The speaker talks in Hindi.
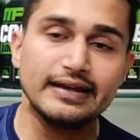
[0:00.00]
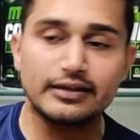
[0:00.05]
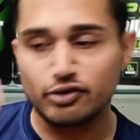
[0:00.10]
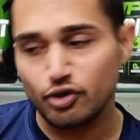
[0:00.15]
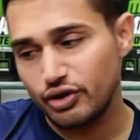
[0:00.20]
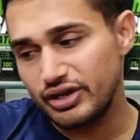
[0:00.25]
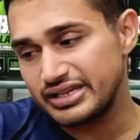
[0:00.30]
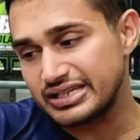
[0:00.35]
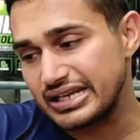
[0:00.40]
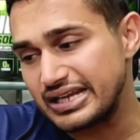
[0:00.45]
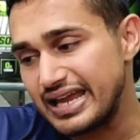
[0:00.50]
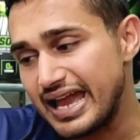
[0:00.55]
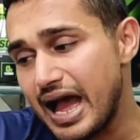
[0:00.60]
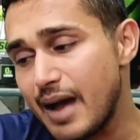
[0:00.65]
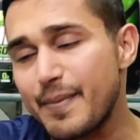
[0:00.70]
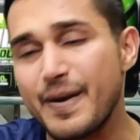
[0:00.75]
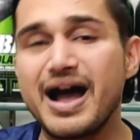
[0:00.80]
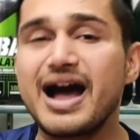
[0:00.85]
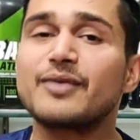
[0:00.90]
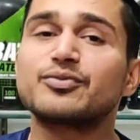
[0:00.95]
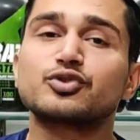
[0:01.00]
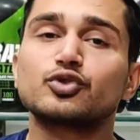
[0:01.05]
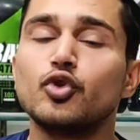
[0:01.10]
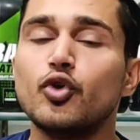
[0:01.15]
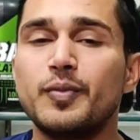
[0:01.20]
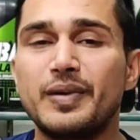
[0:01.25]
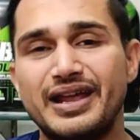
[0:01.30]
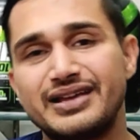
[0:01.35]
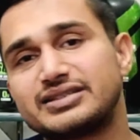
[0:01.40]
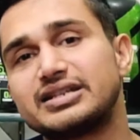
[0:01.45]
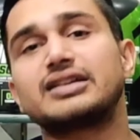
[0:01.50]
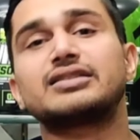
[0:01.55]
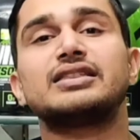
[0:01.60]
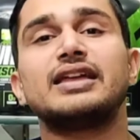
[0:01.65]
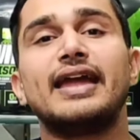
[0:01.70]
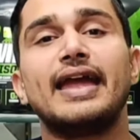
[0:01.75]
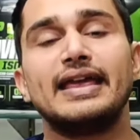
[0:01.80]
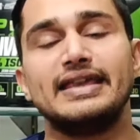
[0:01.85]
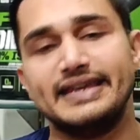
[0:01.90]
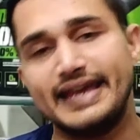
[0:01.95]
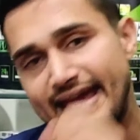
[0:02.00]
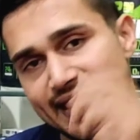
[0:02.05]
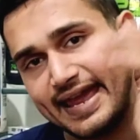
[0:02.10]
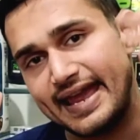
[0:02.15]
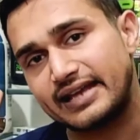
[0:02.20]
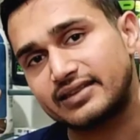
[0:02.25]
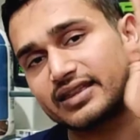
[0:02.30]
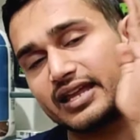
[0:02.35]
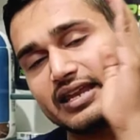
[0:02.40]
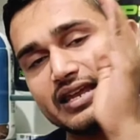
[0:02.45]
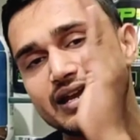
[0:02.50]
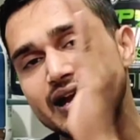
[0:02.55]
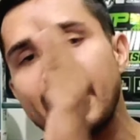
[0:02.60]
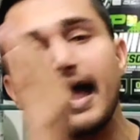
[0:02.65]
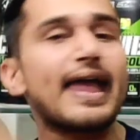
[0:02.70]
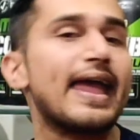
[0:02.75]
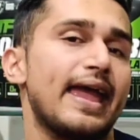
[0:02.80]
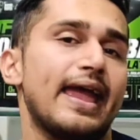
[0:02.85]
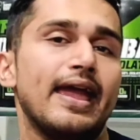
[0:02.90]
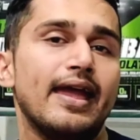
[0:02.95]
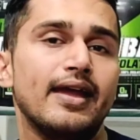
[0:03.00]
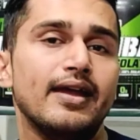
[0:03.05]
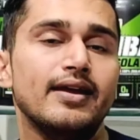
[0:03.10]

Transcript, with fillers: तो इसलिए आप हाफ स्कूप ले सकते हैं ये एक तरीका है